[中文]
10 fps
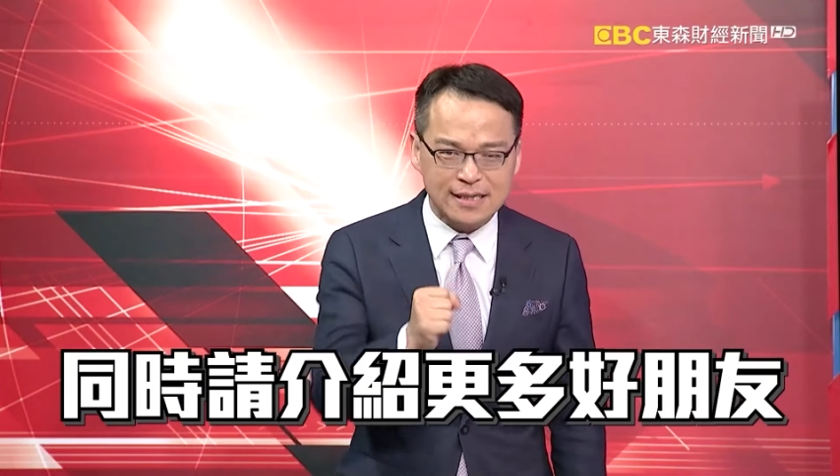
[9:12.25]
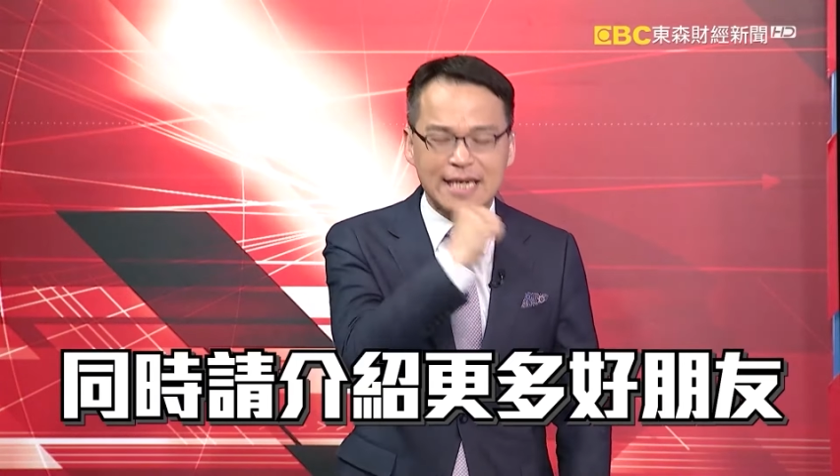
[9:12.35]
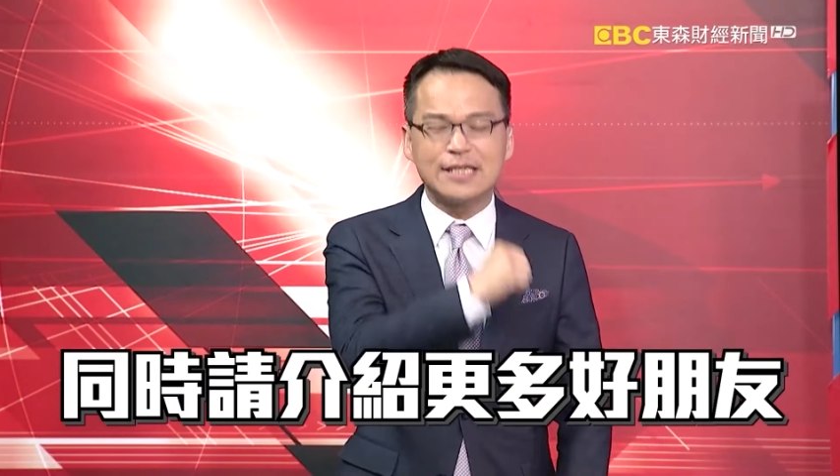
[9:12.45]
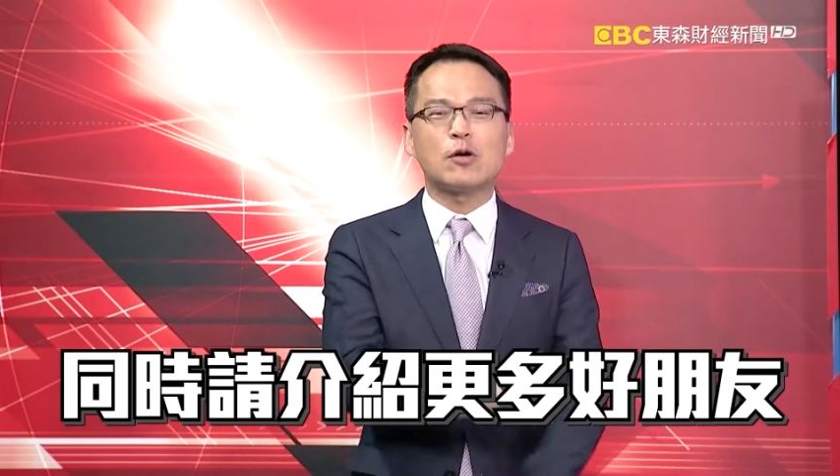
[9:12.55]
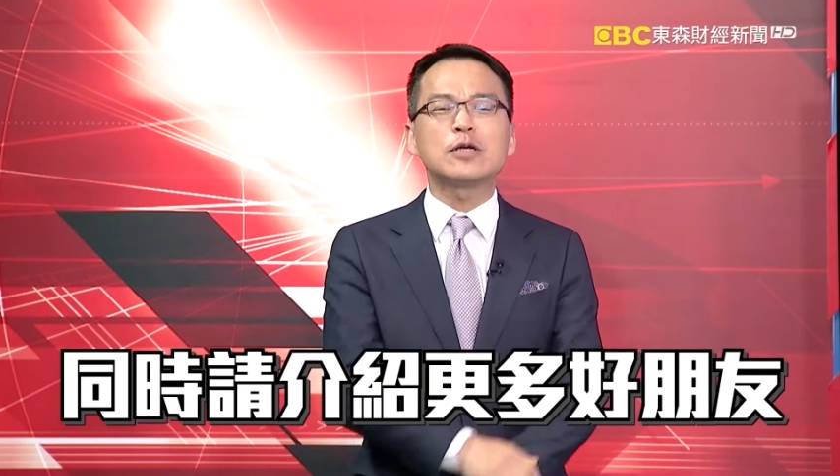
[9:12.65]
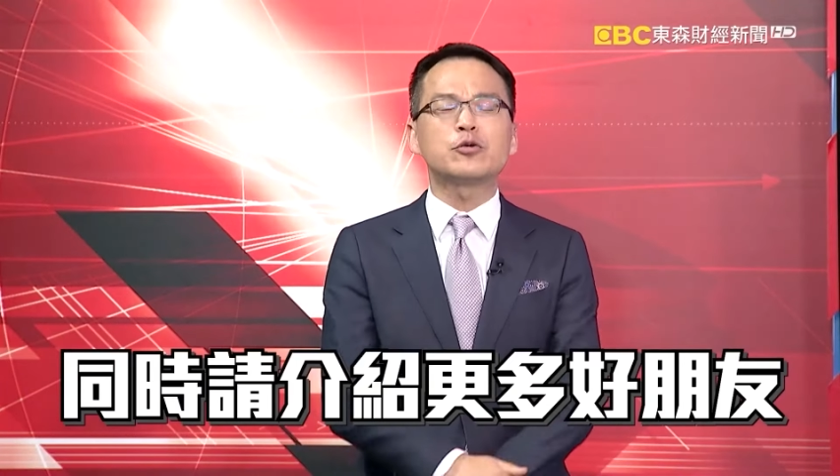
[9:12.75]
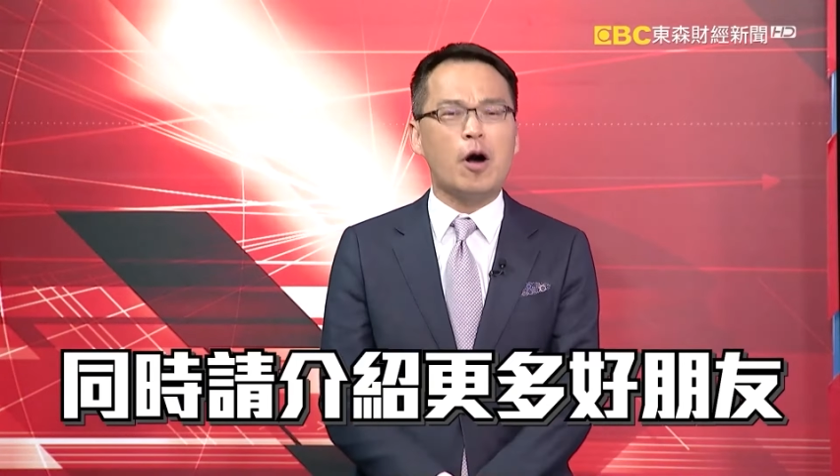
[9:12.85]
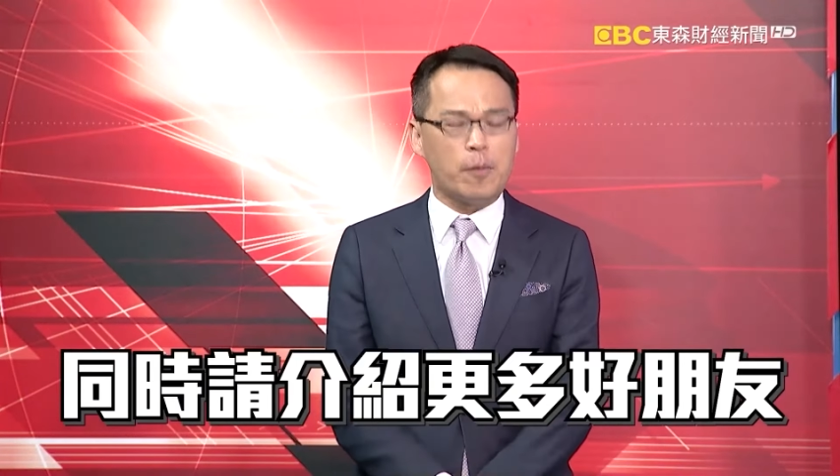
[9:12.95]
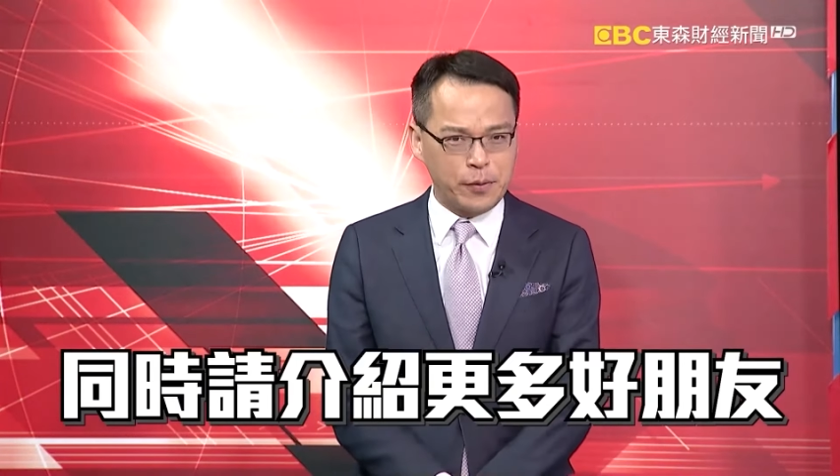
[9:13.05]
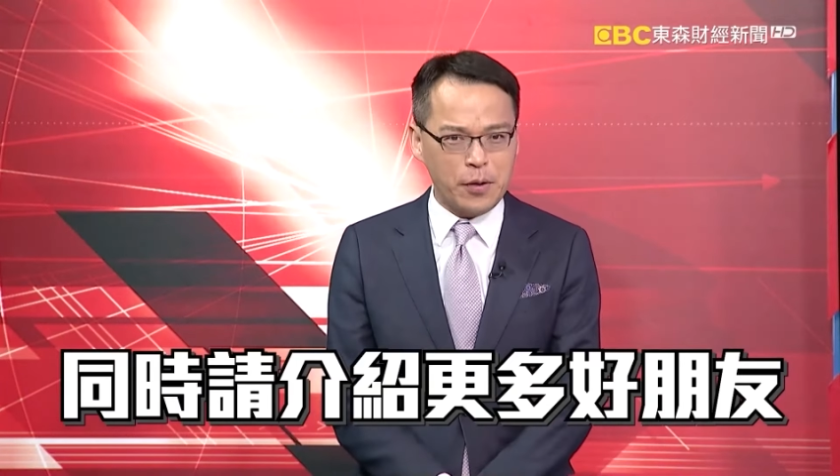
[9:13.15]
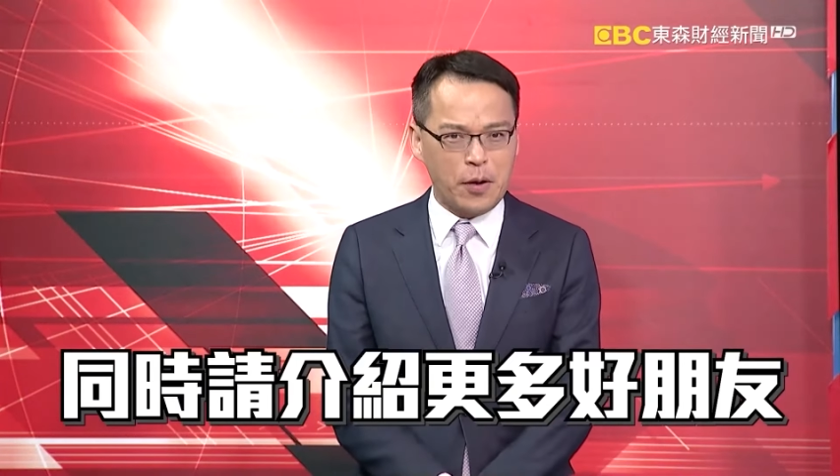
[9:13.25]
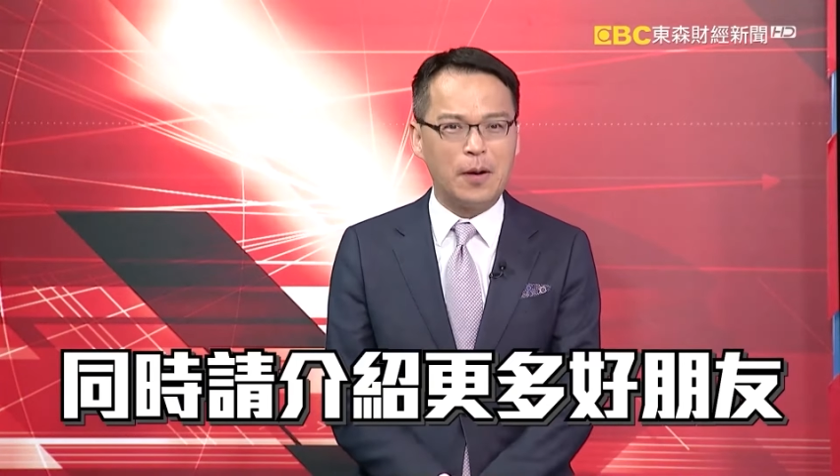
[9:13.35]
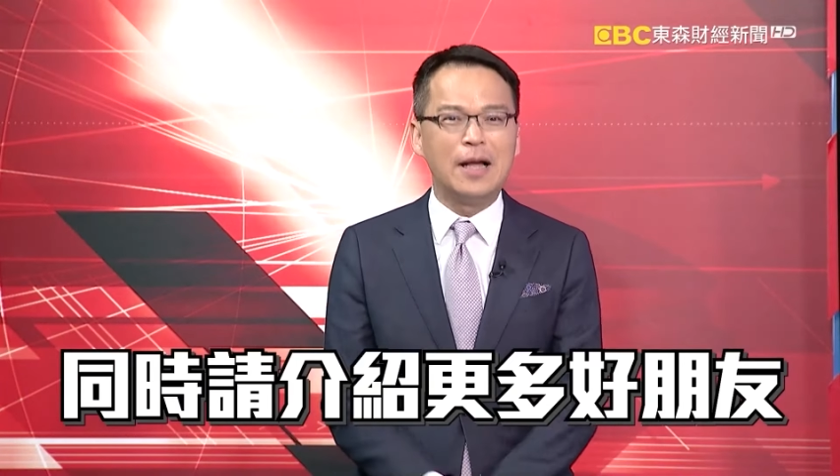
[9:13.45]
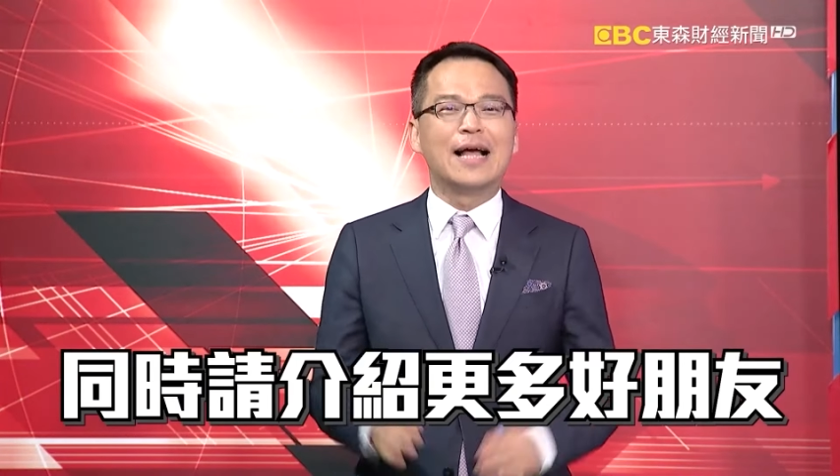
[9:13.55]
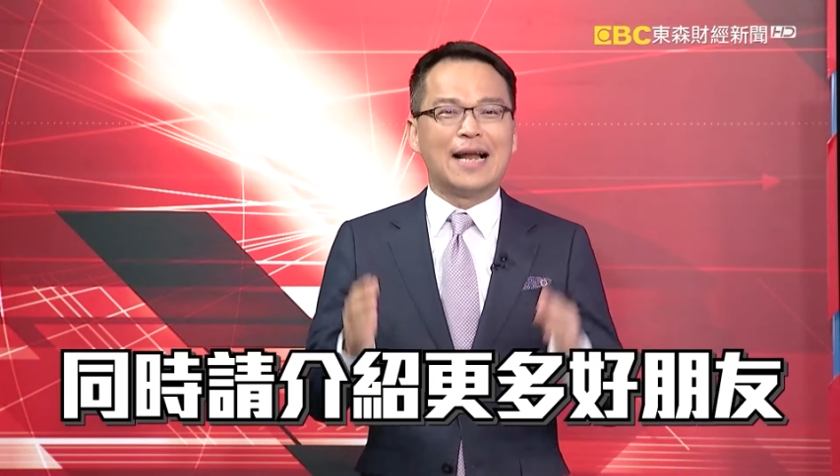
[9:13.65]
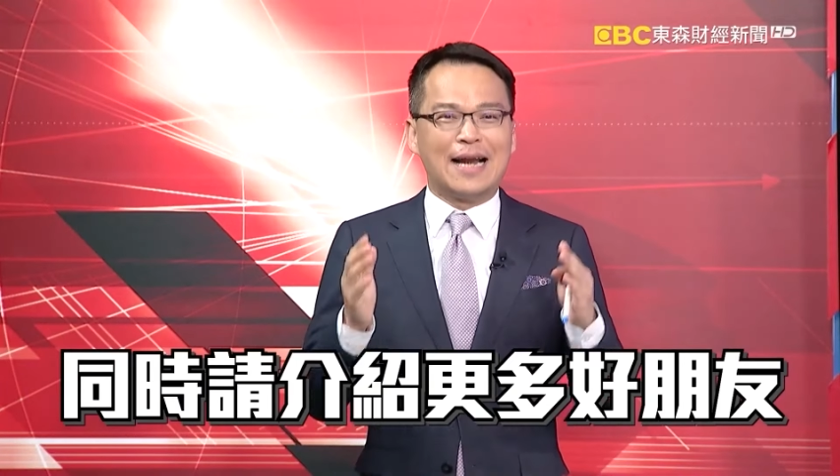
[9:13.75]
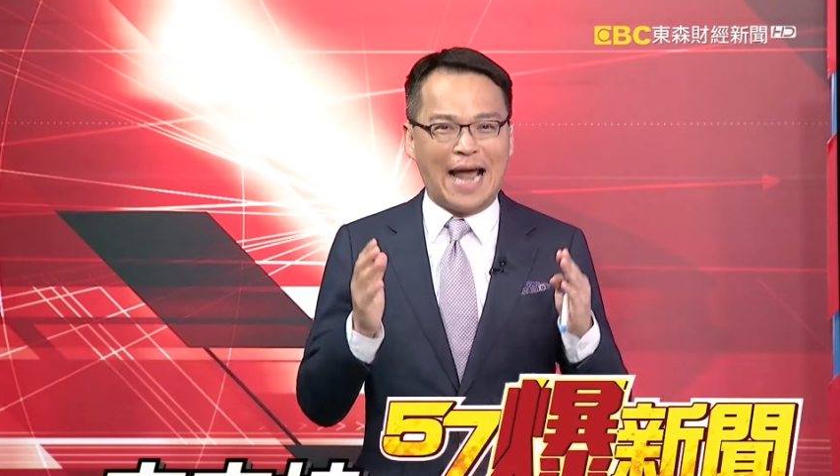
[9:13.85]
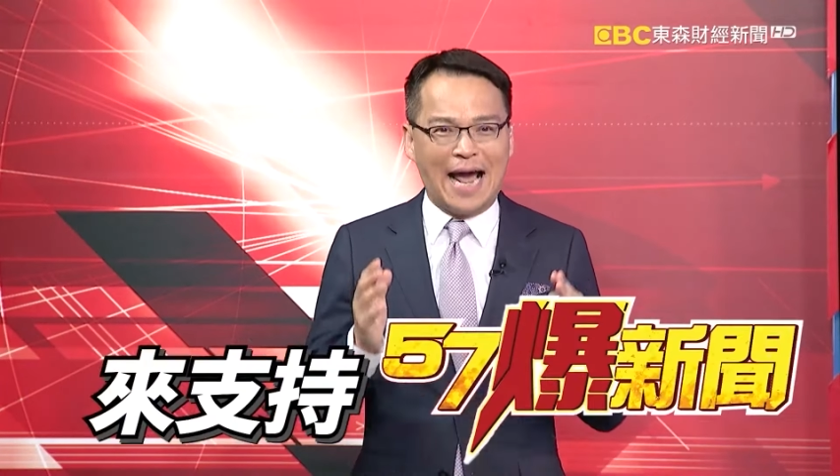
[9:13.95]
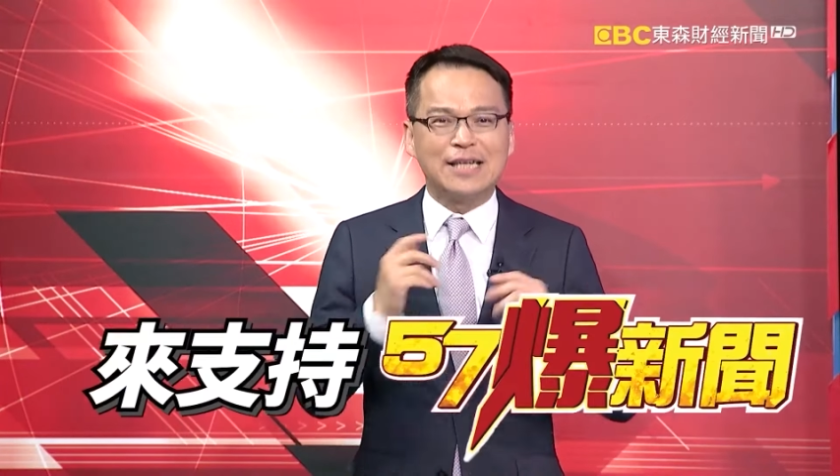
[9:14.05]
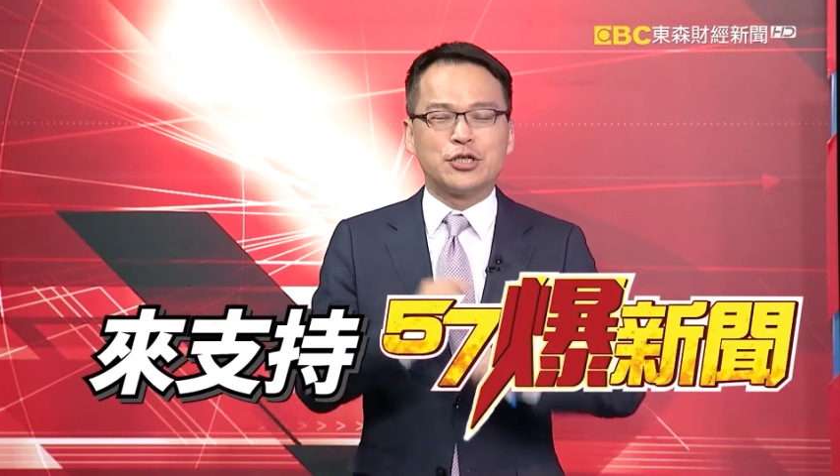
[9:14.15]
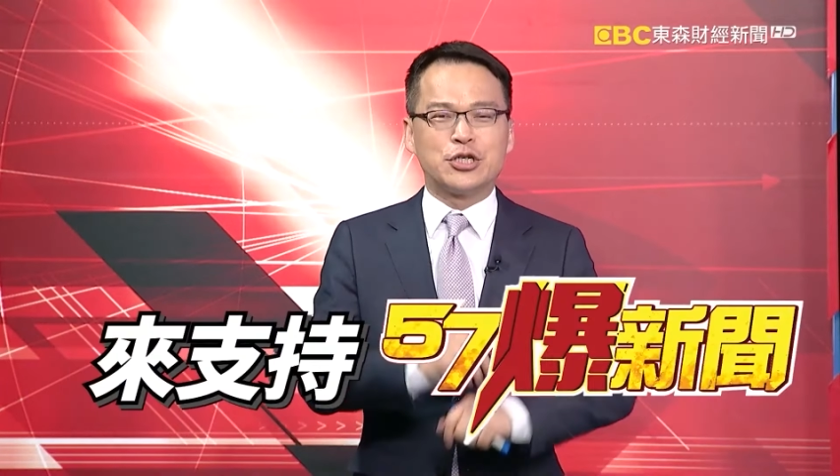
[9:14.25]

介绍更多好朋友来